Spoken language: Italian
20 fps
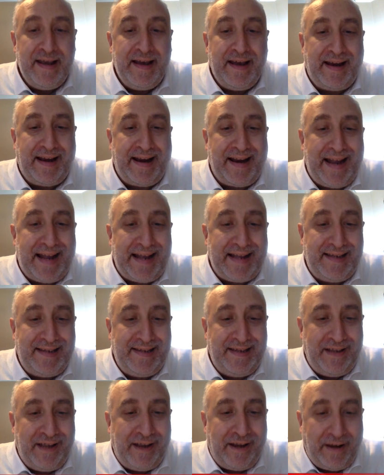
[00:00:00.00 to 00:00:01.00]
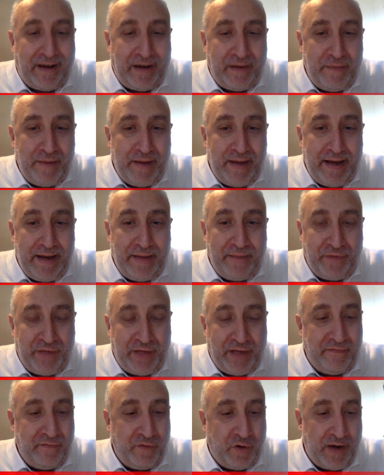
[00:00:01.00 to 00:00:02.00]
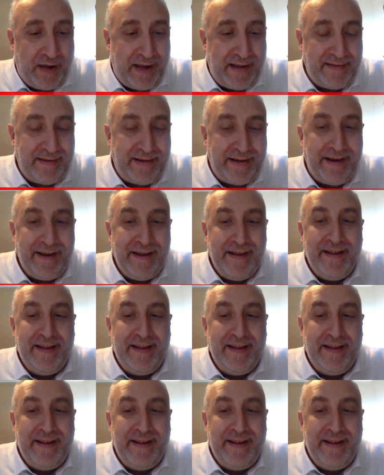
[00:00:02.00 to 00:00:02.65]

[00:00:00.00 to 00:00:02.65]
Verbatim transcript: ragazzi terribili di Volandri.